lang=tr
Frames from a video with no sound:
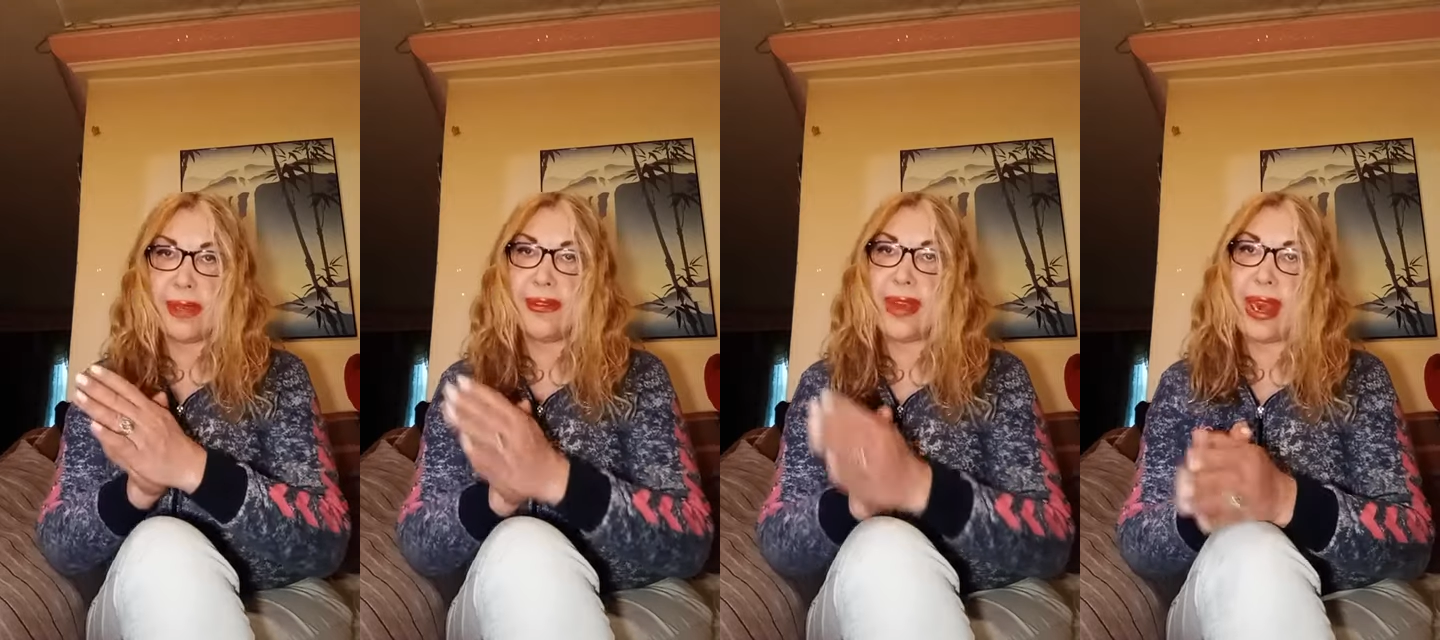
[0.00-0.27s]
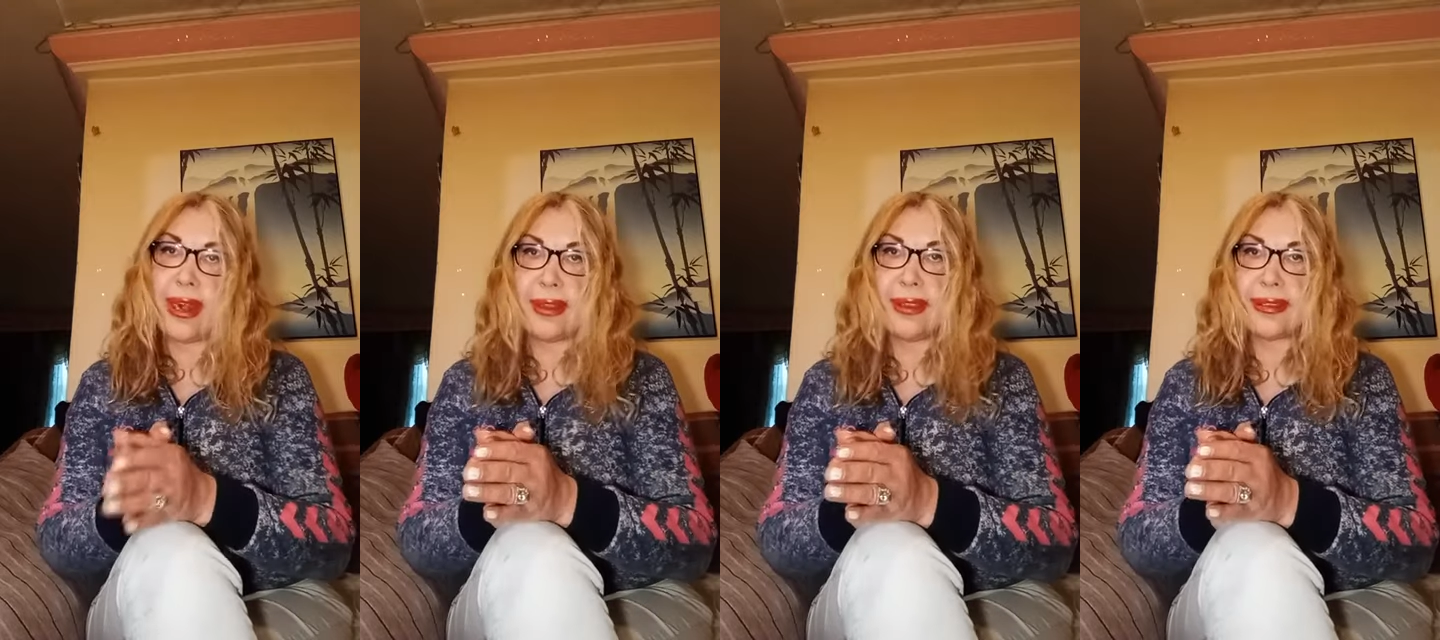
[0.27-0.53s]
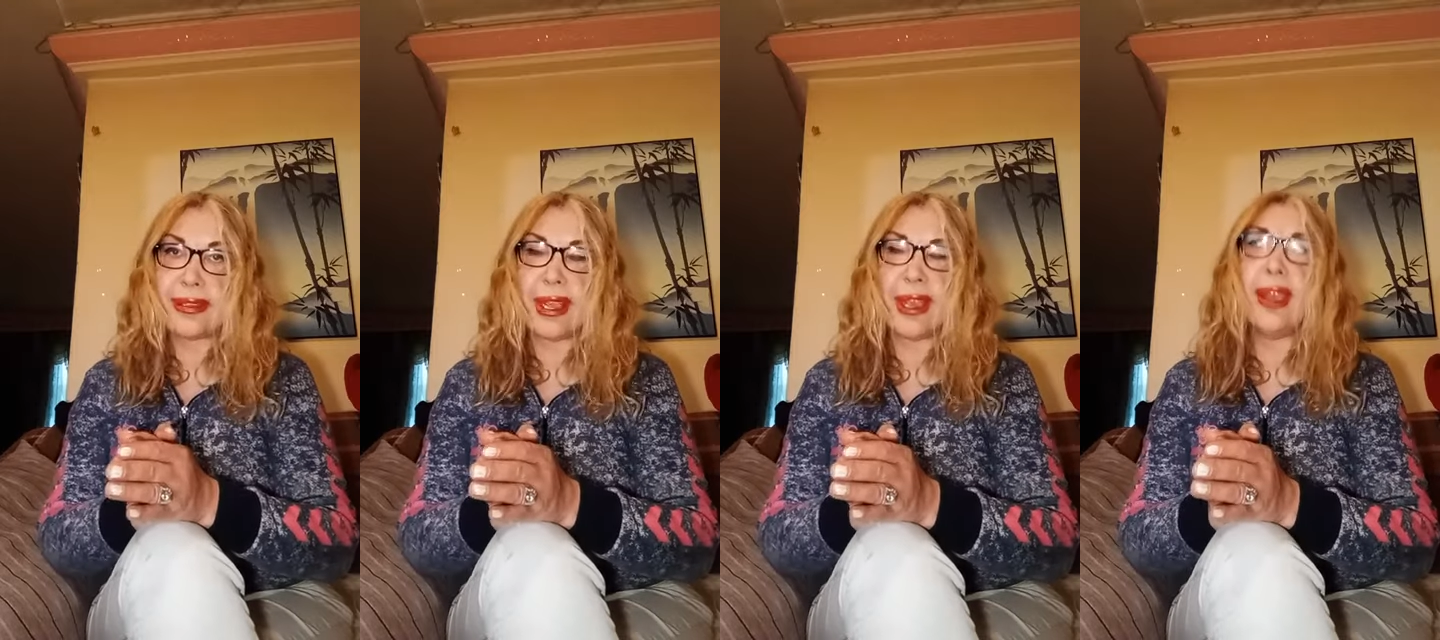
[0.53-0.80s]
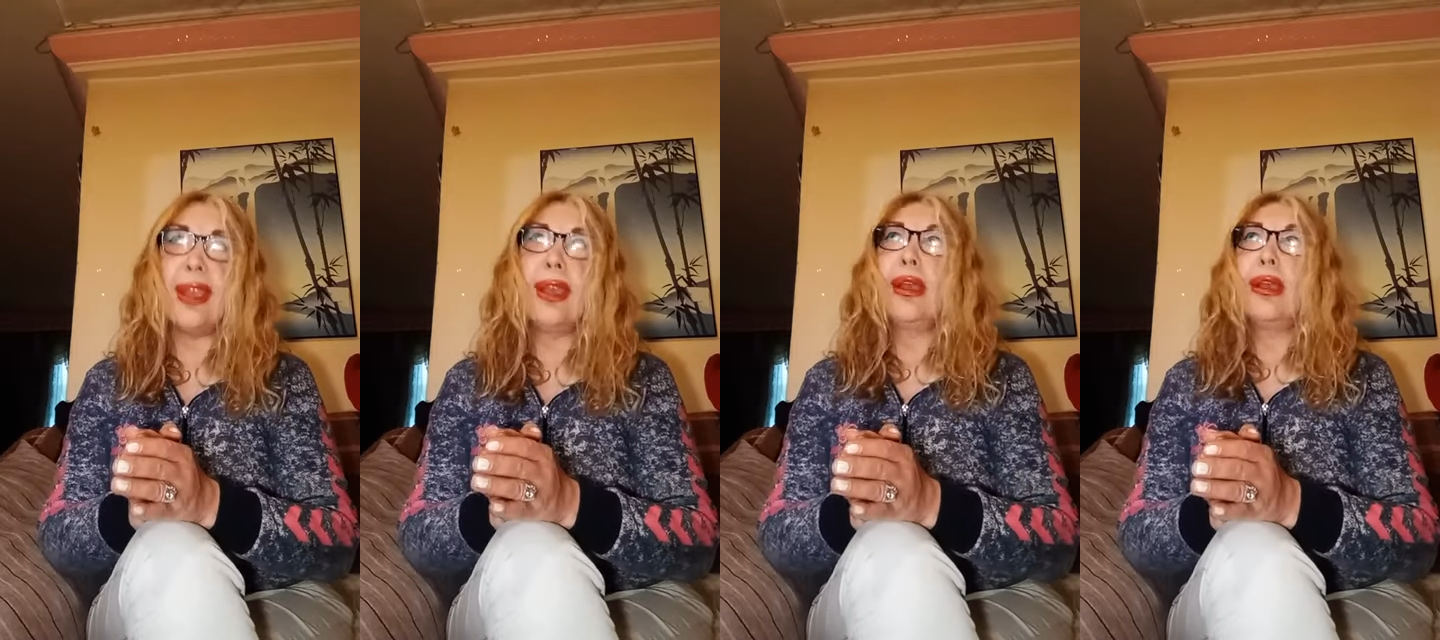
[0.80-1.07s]

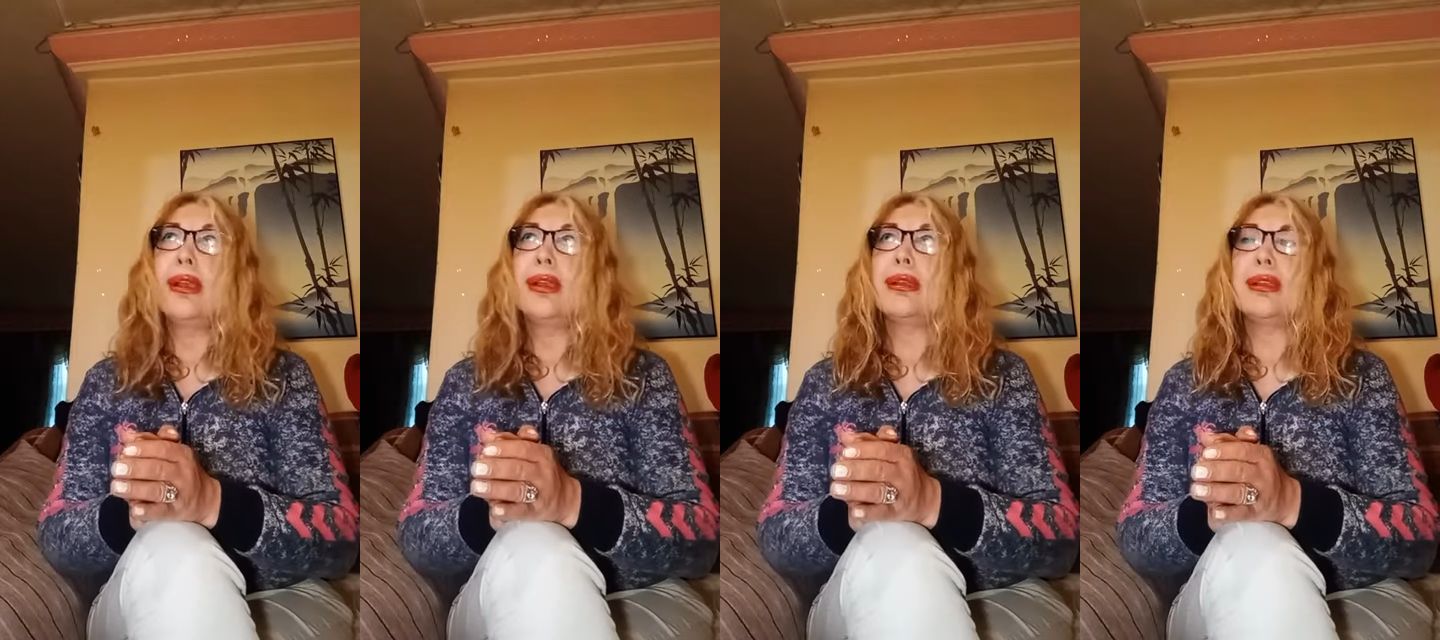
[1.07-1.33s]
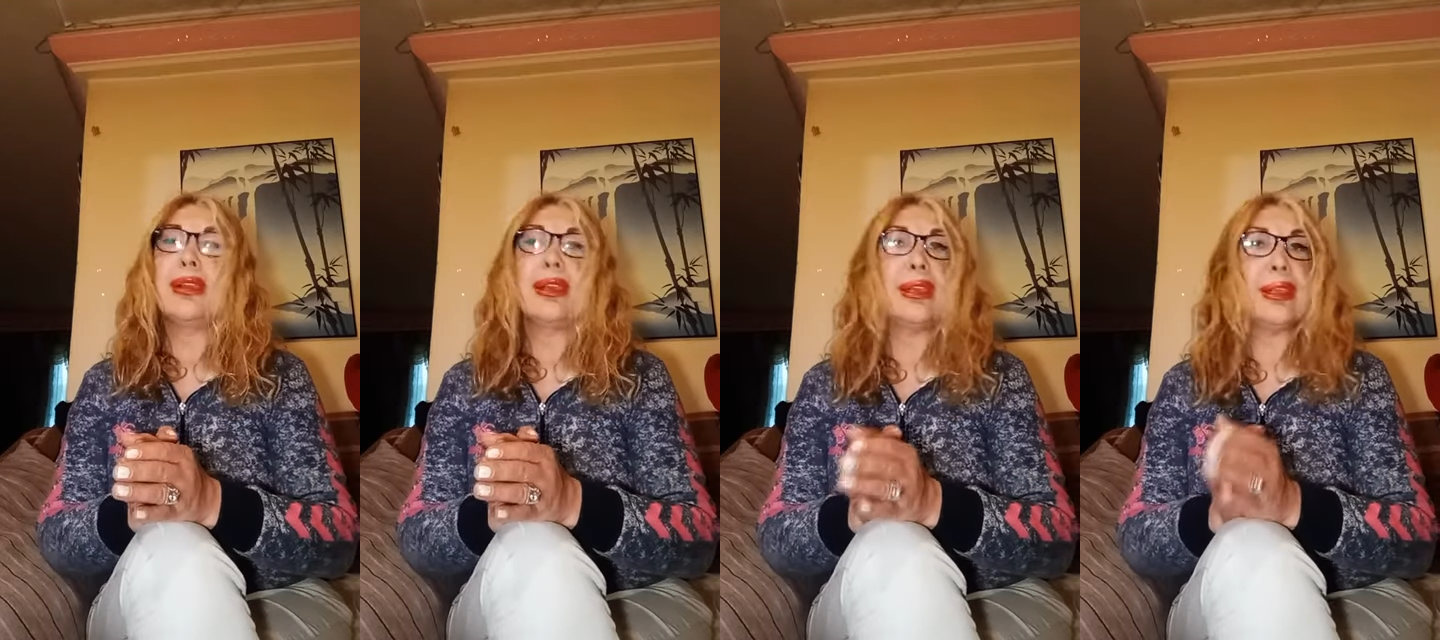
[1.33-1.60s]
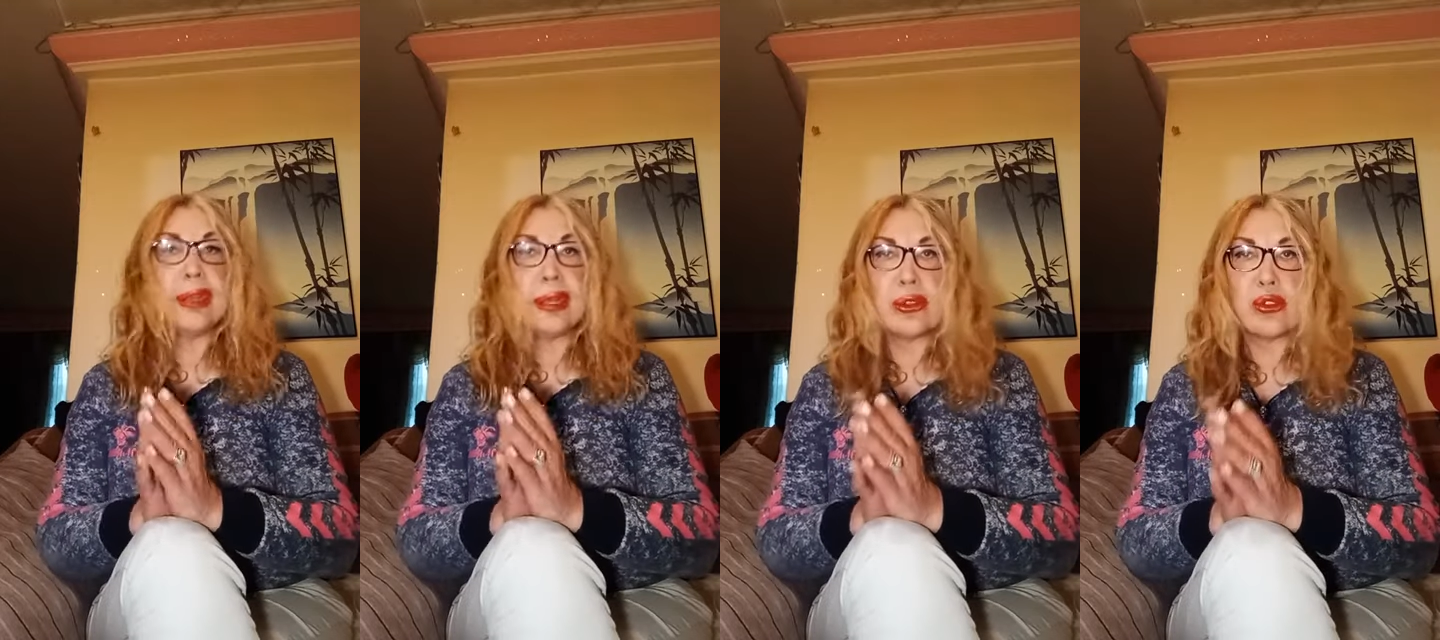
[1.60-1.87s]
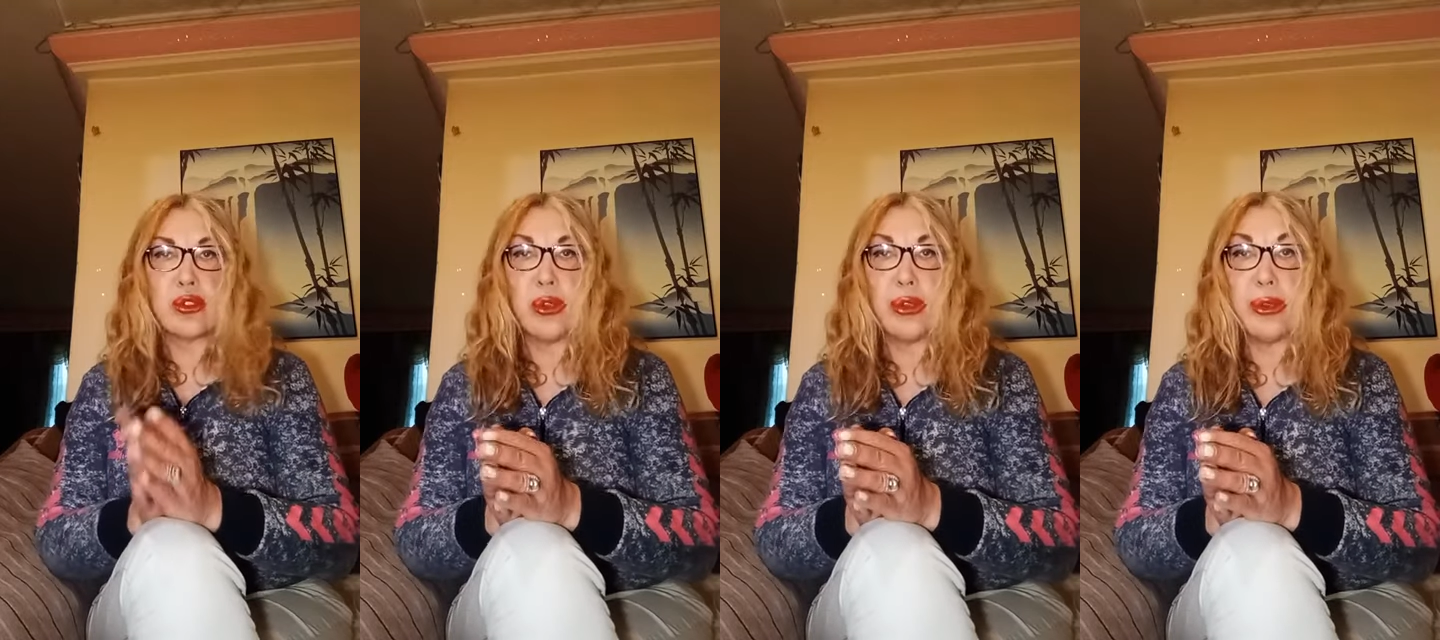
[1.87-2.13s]
verdiyse e, yine
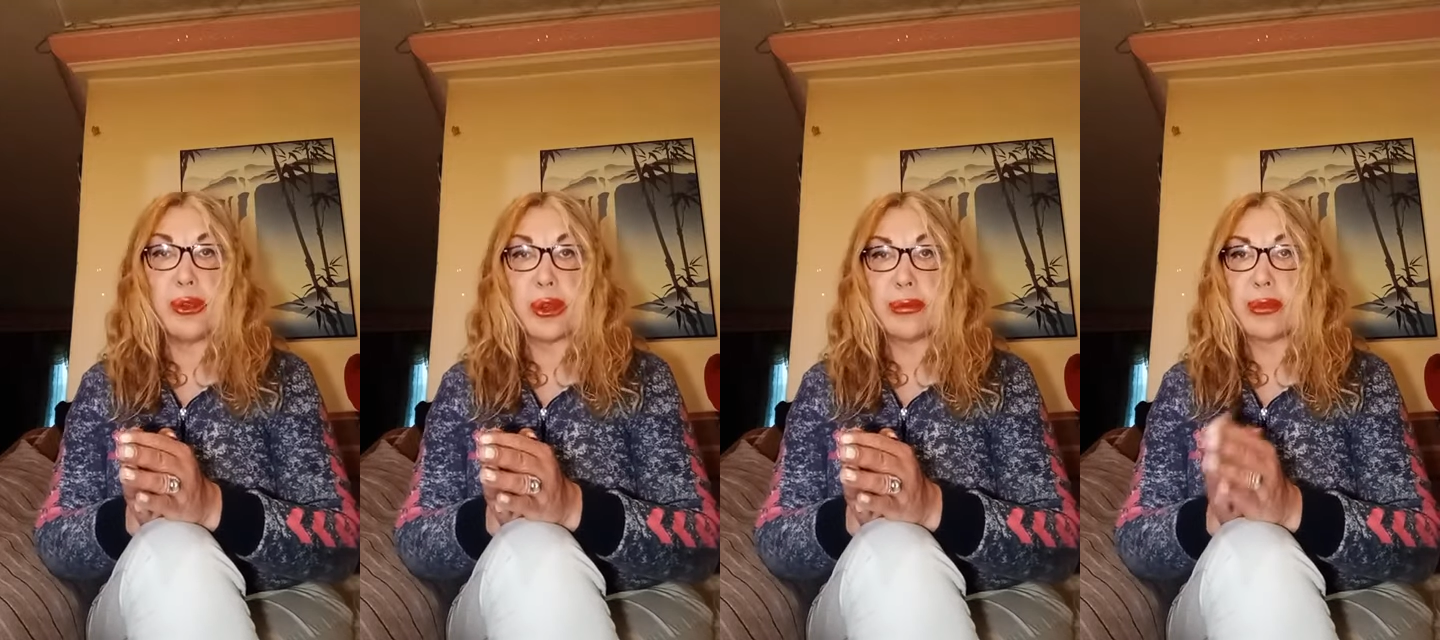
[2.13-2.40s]
söylüyorum.